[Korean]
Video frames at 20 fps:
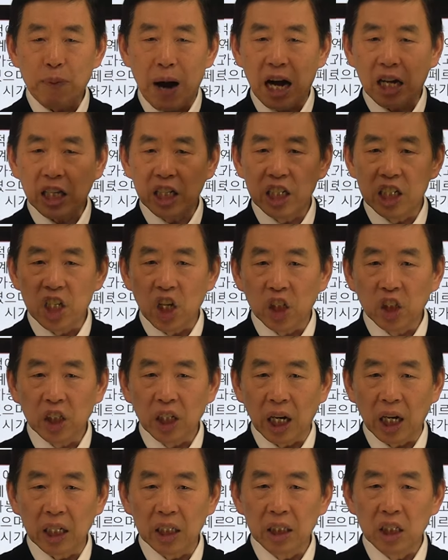바퀴를
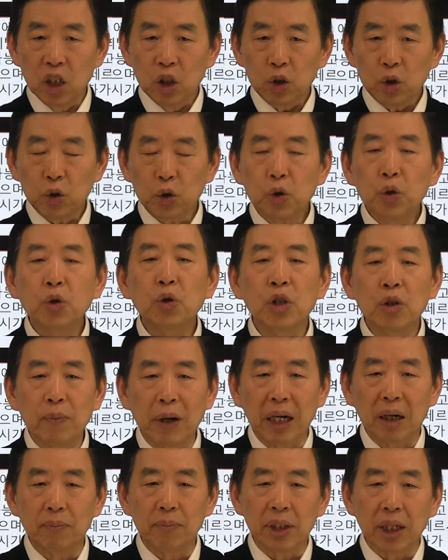연결하는 축을
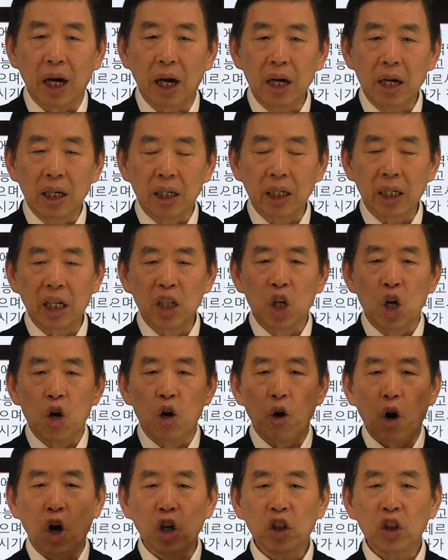말합니다. 그러니까
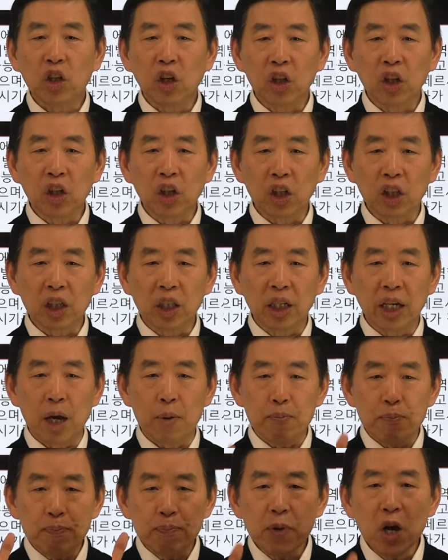어떤
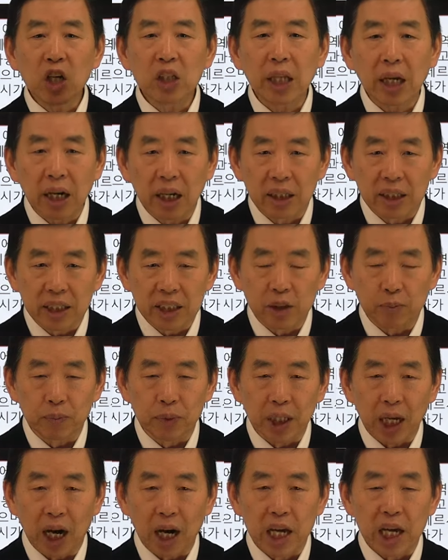것들의 뼈대란
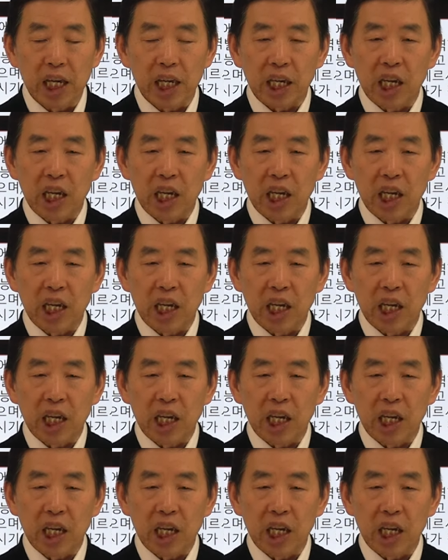뜻입니다.